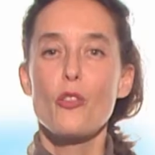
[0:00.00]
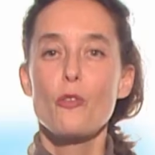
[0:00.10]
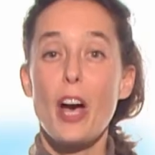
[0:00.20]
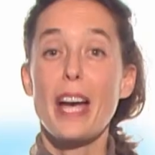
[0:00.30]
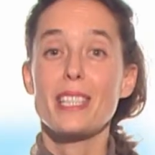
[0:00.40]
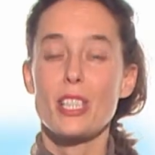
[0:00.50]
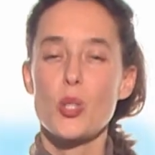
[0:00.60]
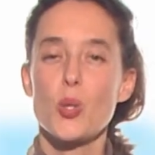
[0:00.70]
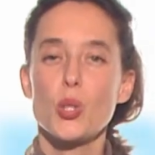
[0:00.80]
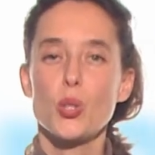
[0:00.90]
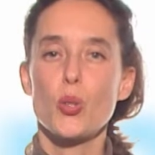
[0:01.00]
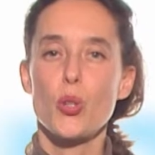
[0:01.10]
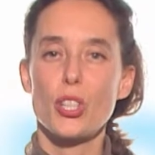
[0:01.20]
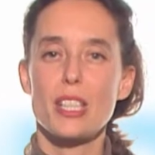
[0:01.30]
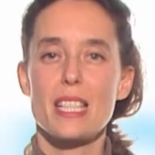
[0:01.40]
Für einen gesunden
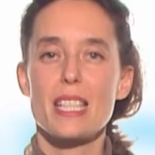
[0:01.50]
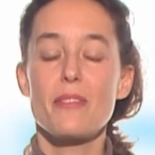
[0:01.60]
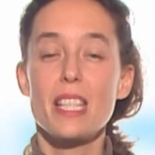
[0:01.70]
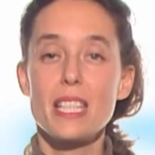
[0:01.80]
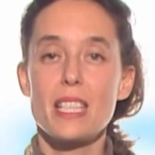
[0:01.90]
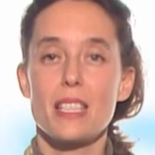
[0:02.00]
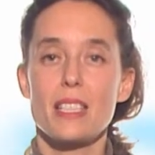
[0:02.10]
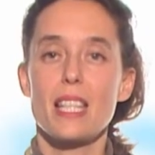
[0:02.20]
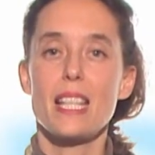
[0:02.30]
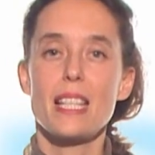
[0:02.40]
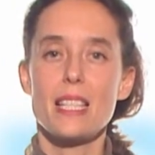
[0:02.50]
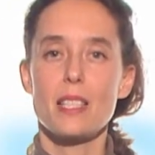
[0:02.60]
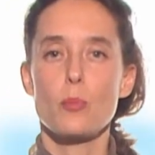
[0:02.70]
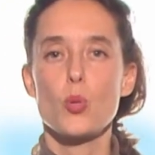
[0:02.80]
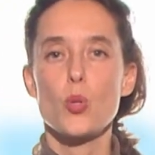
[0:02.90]
Rücken ist wichtig, die
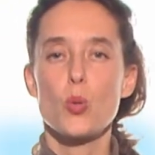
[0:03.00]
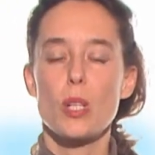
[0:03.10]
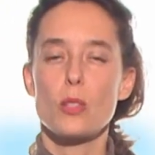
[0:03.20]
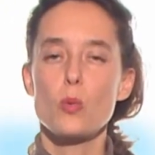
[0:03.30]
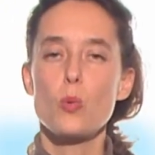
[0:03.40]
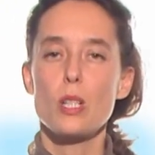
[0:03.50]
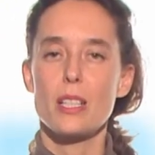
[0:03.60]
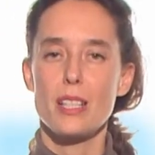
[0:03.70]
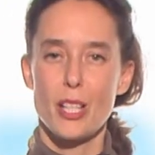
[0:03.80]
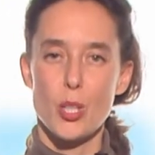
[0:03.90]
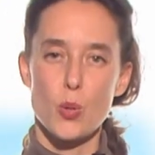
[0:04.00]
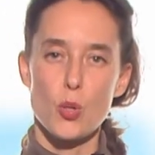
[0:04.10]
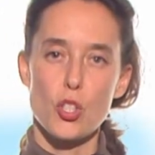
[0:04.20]
innerste Muskulatur zu